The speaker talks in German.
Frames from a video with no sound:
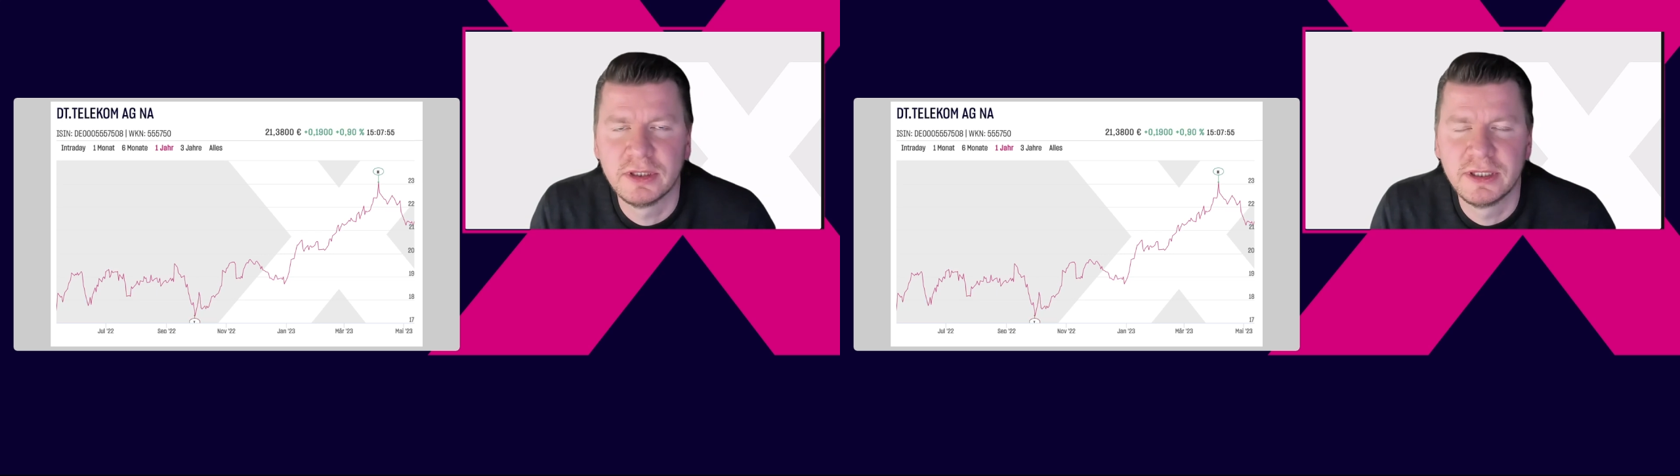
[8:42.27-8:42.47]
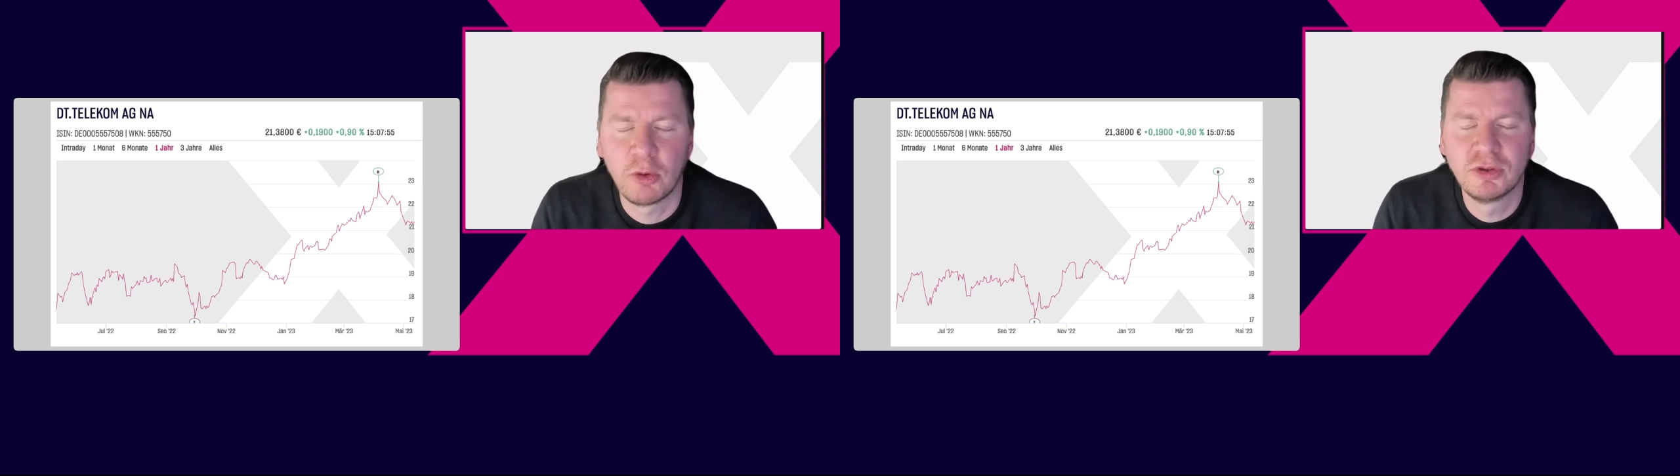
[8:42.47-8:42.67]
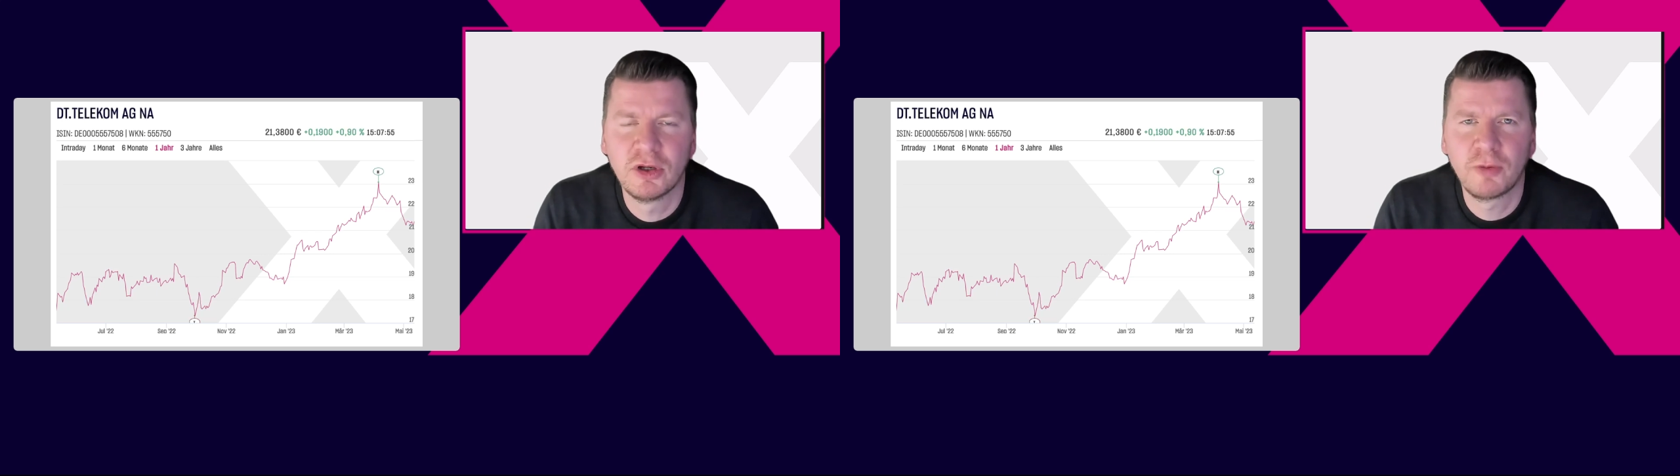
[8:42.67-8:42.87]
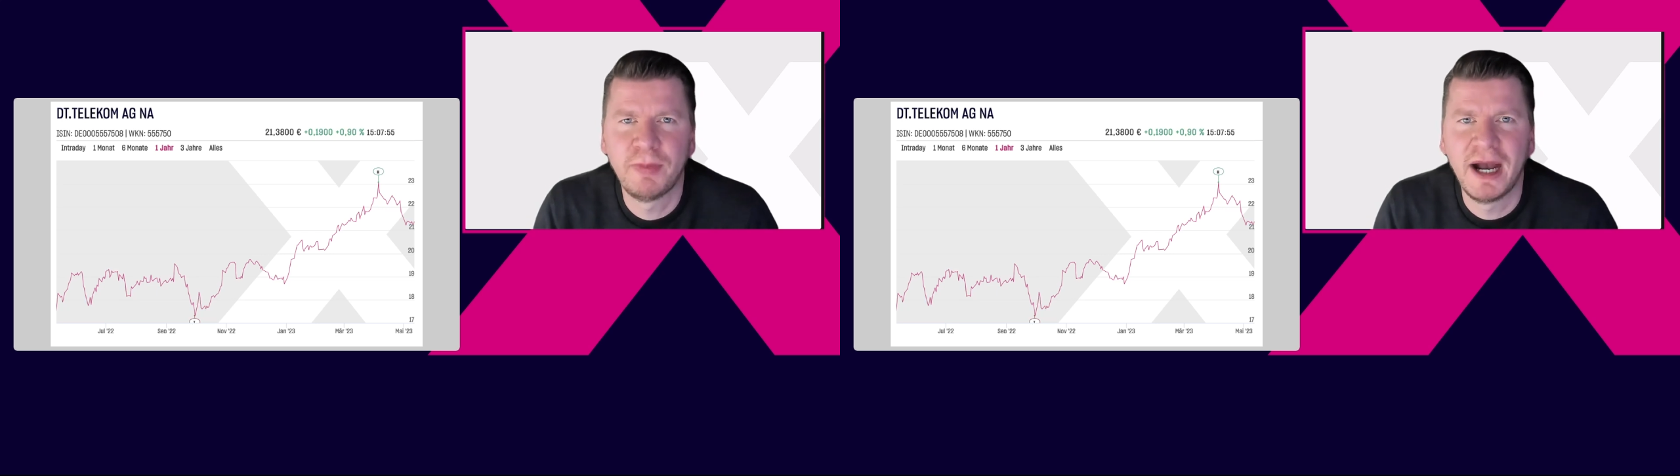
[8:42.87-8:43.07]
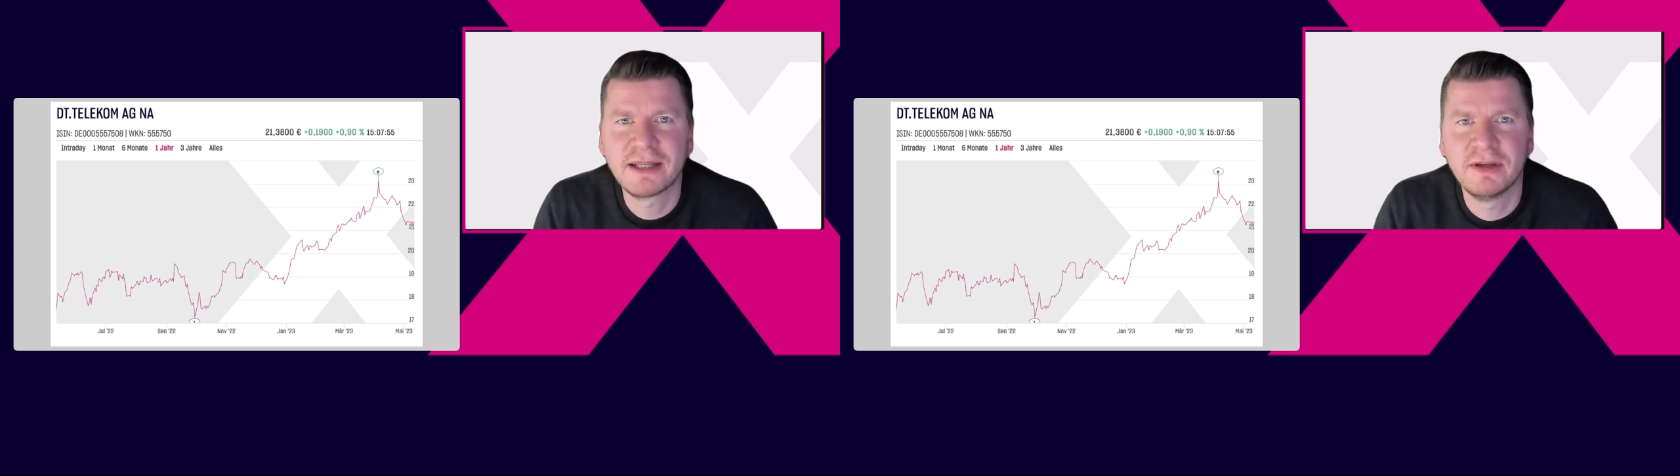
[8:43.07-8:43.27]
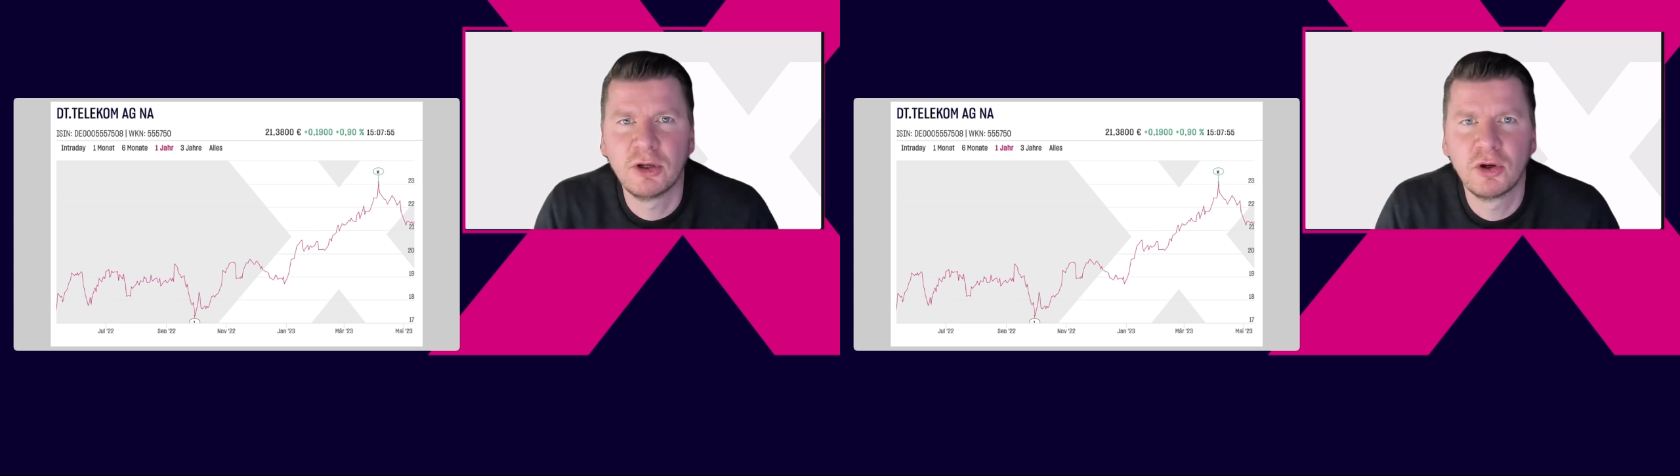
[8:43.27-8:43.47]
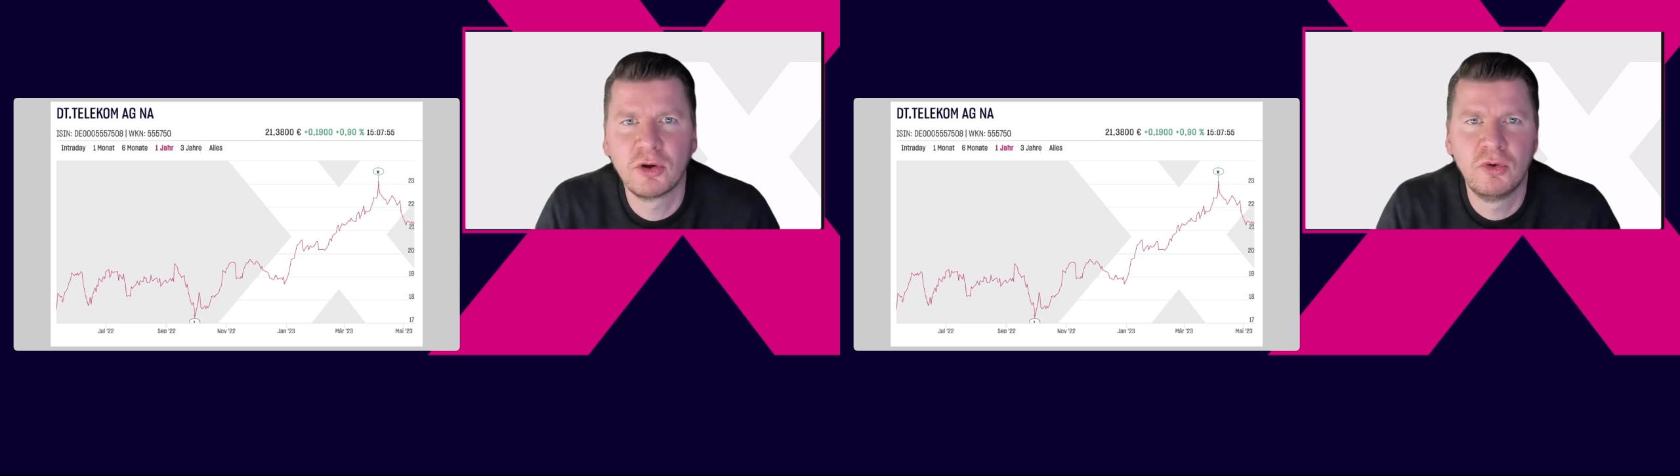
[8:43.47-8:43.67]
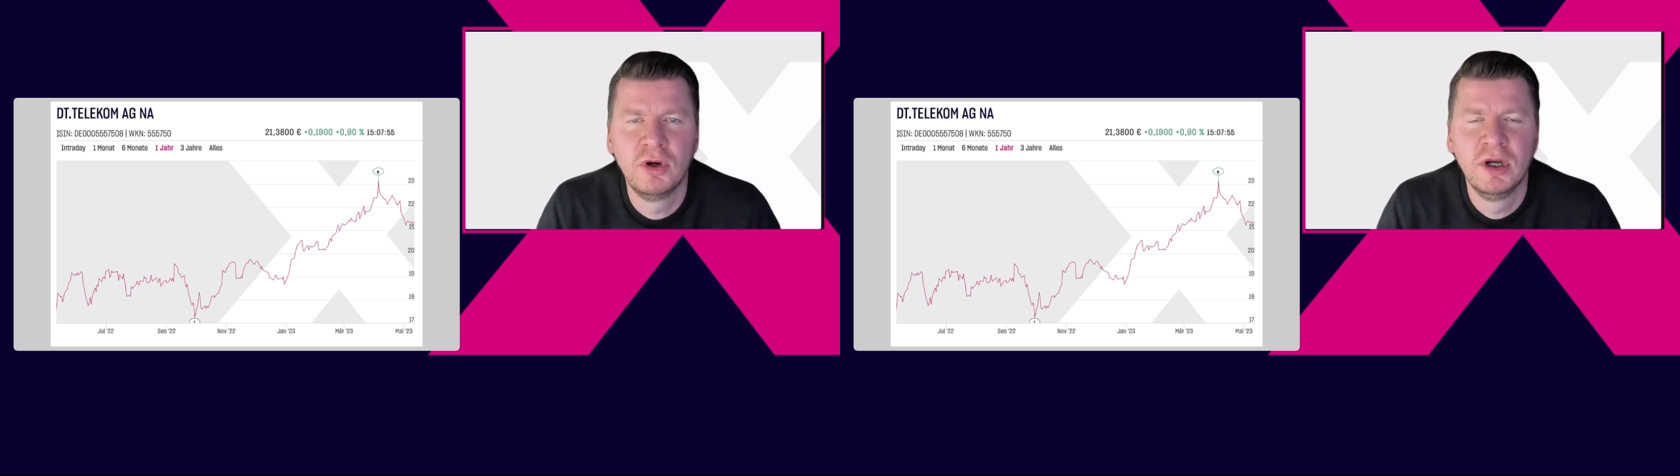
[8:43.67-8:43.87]
darunter noch bei 18
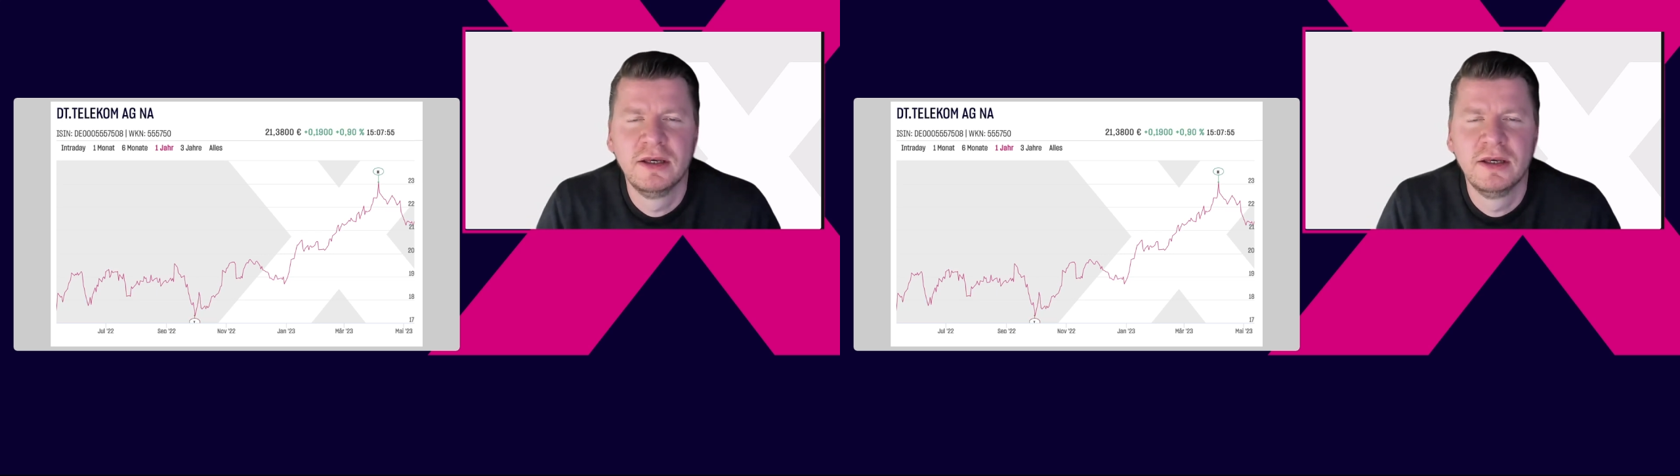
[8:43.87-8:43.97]
Euro